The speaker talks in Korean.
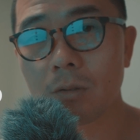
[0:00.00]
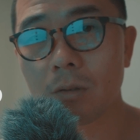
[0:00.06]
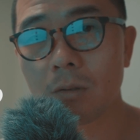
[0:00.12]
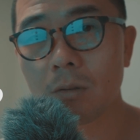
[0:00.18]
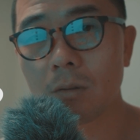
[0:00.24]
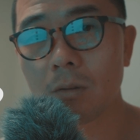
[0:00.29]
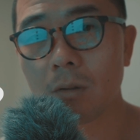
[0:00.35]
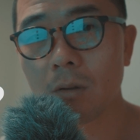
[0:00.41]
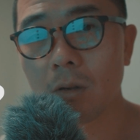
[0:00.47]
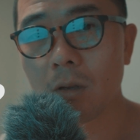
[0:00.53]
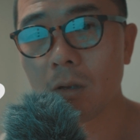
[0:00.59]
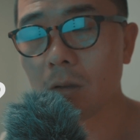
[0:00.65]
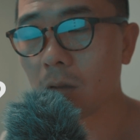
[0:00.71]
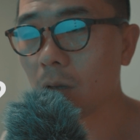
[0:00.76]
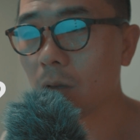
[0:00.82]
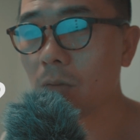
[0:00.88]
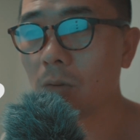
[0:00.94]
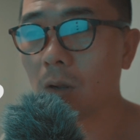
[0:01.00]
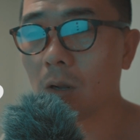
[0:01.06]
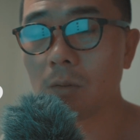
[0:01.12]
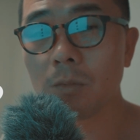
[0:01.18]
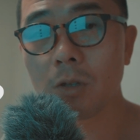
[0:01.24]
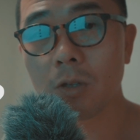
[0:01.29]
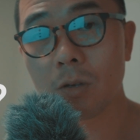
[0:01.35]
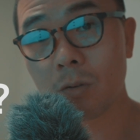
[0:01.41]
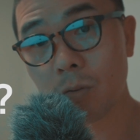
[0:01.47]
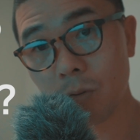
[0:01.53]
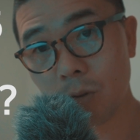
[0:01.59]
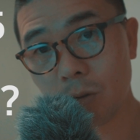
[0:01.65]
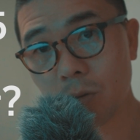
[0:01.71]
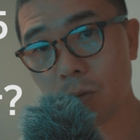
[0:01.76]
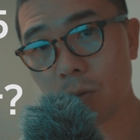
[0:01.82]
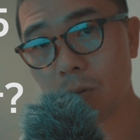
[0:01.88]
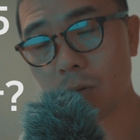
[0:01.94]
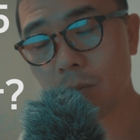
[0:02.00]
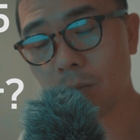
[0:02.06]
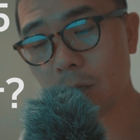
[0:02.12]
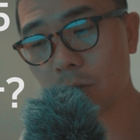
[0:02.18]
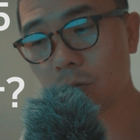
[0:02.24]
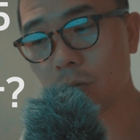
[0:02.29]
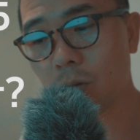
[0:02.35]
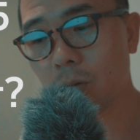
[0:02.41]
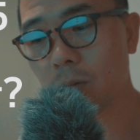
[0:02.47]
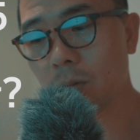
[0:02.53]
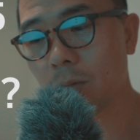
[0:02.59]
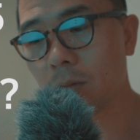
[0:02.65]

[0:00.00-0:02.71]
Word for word: 저는. 캐논 아니면 니콘이죠. 맞죠?